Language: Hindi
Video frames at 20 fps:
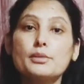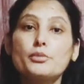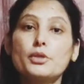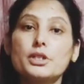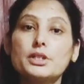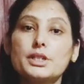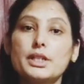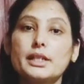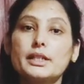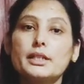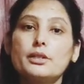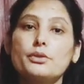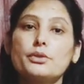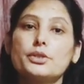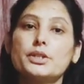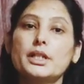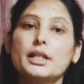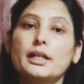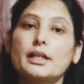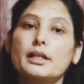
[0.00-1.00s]
सा बहुत ज़्यादा
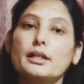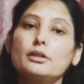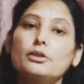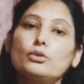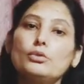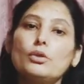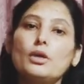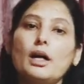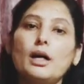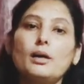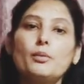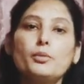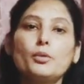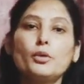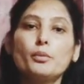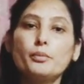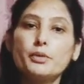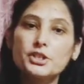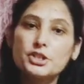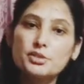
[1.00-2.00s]
हो जाएगा तो आप
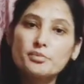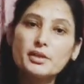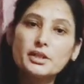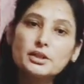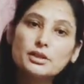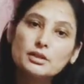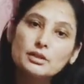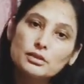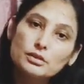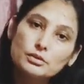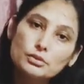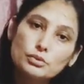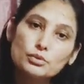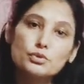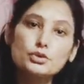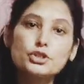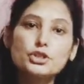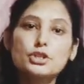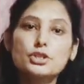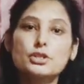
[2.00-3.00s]
लोग बीच में
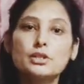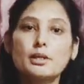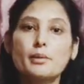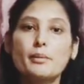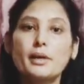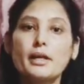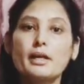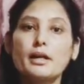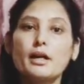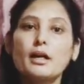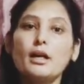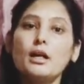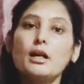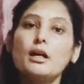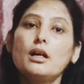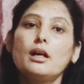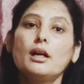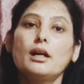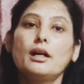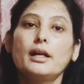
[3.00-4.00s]
कुछ समय का
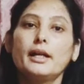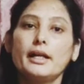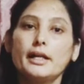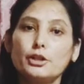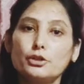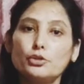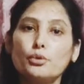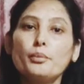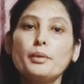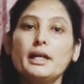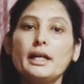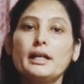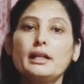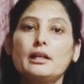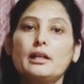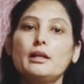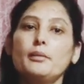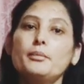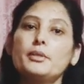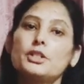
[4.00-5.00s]
एक दो
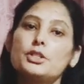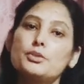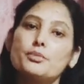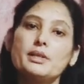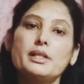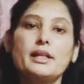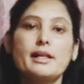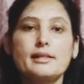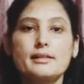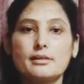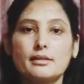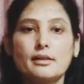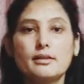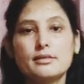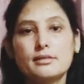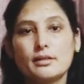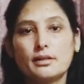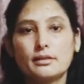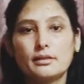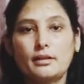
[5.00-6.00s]
मिनट का बीच में रेस्ट
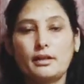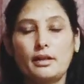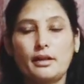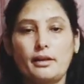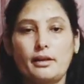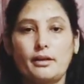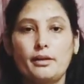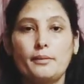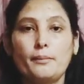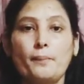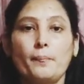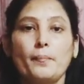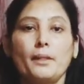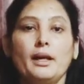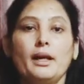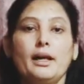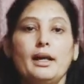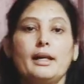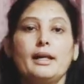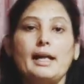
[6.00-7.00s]
कर सकते हैं
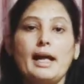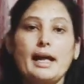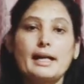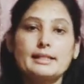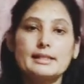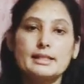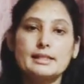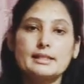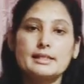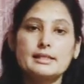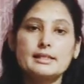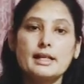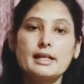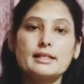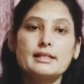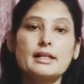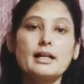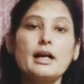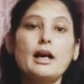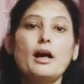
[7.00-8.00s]
नेक्स्ट
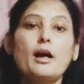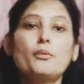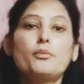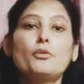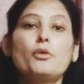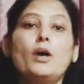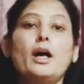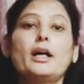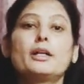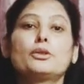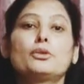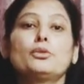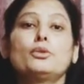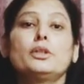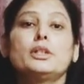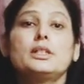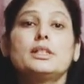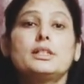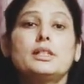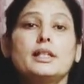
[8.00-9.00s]
एक्सरसाइज है आपको हाथों
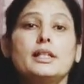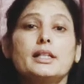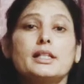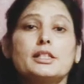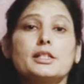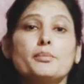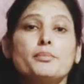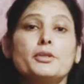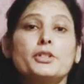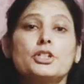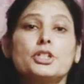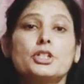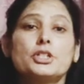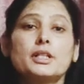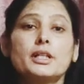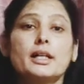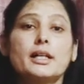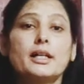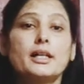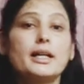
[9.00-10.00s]
को इस तरीके से पीछे
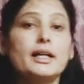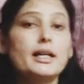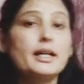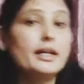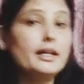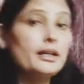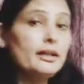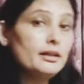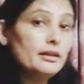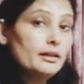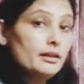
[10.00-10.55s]
से करना है